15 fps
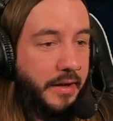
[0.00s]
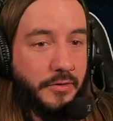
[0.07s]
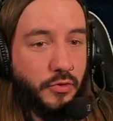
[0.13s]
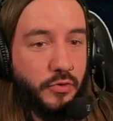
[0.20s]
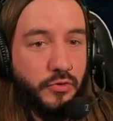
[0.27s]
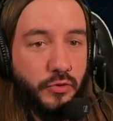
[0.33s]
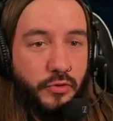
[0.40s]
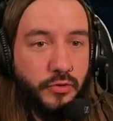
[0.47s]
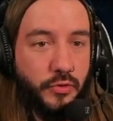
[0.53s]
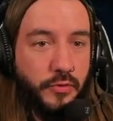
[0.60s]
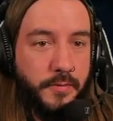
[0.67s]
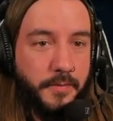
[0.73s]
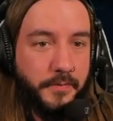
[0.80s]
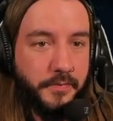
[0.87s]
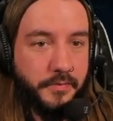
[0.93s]
Toutou YouTube.
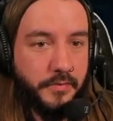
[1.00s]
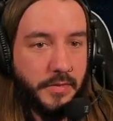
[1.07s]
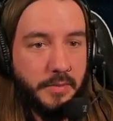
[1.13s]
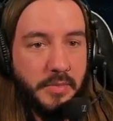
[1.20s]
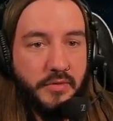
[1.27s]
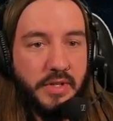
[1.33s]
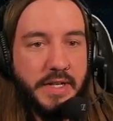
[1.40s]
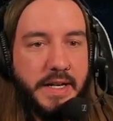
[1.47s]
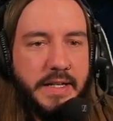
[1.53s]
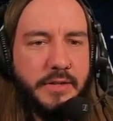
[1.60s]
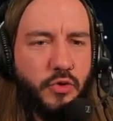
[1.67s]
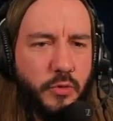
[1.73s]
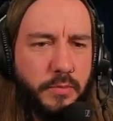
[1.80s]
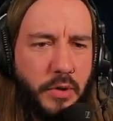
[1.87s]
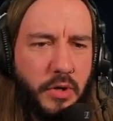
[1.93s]
Mais voilà, il est
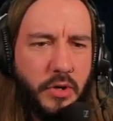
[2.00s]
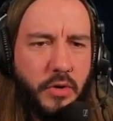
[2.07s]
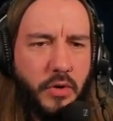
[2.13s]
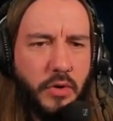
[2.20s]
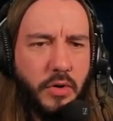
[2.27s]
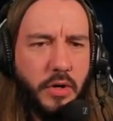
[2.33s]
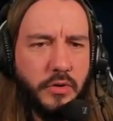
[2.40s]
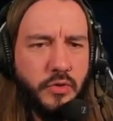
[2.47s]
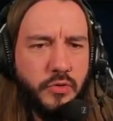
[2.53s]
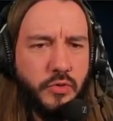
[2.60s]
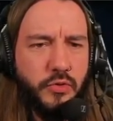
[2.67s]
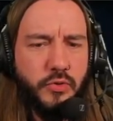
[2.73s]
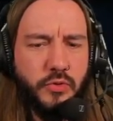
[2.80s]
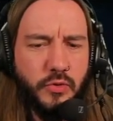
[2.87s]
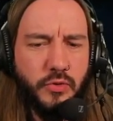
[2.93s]
tout beau euh, Toutou
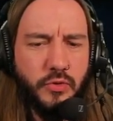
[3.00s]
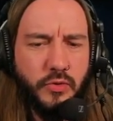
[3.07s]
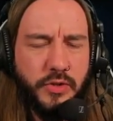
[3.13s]
YouTube.